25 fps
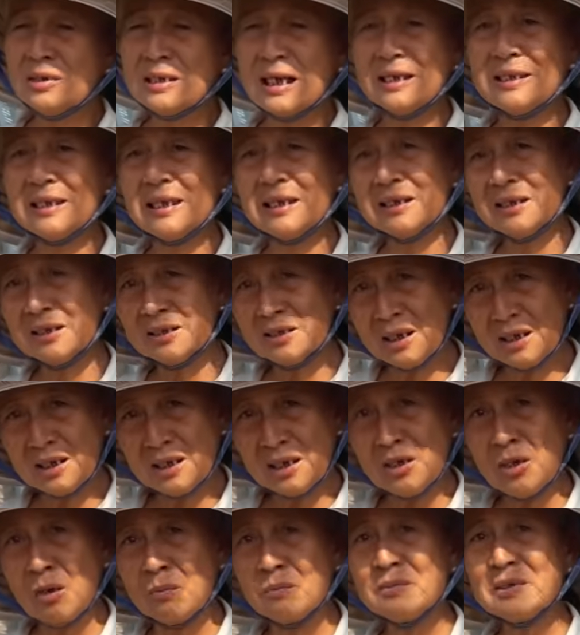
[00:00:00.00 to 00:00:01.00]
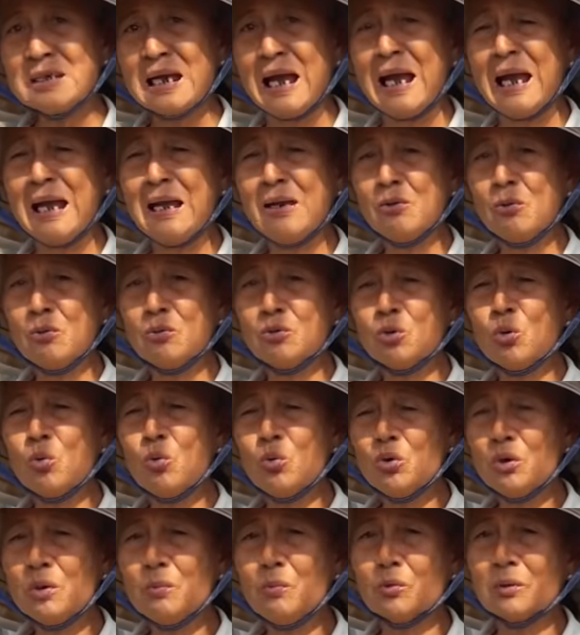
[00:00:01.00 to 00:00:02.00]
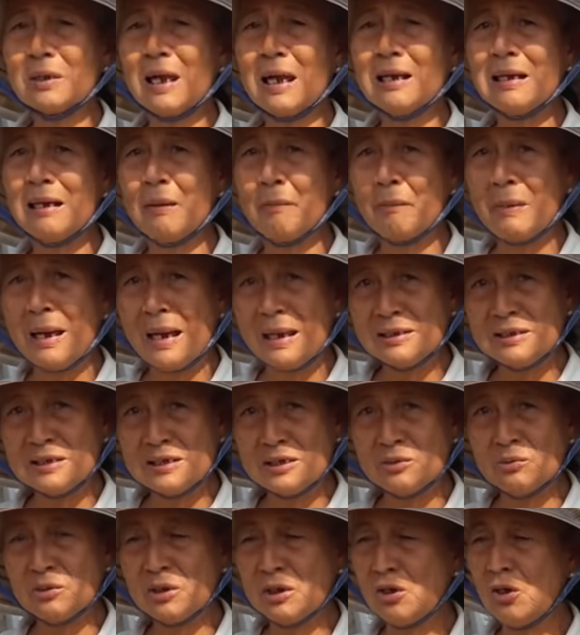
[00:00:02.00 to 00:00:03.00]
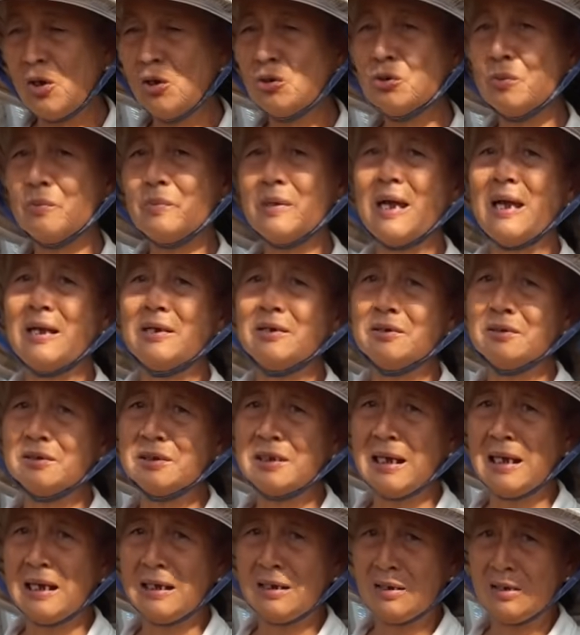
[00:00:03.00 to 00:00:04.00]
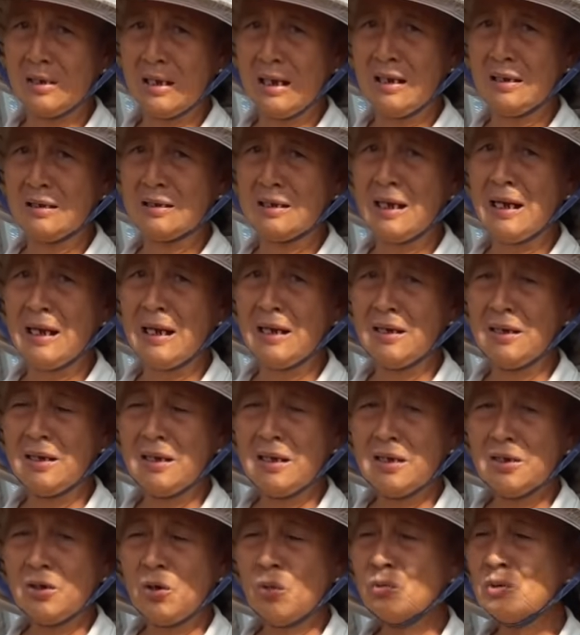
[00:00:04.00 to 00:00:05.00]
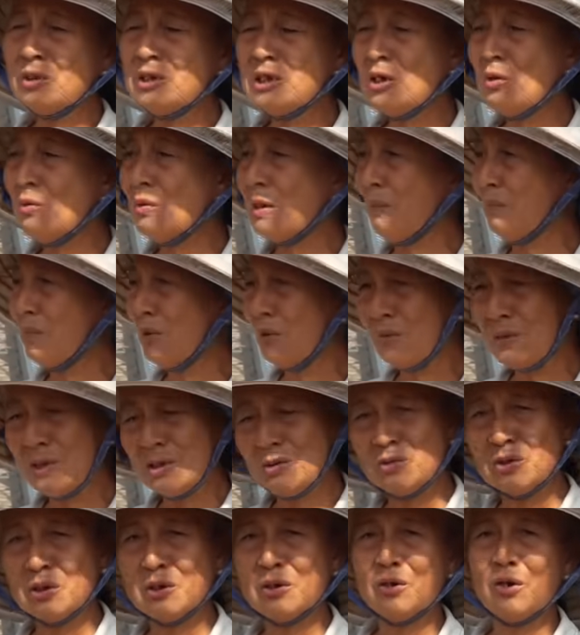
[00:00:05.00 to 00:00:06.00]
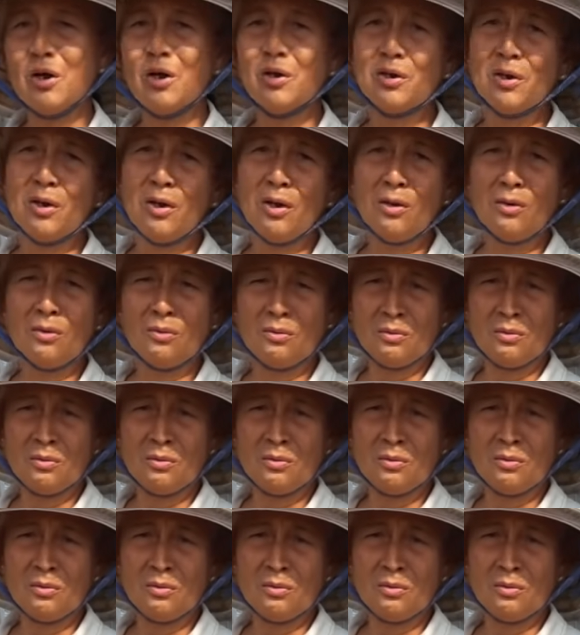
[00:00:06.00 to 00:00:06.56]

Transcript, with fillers: trả tiền nước tiền điện ổng trả còn tôi một tháng làm 3 triệu thì lo trong nhà nhà cả nhà còn dạ. chiêu lòng nhưng chiêu tự lo nó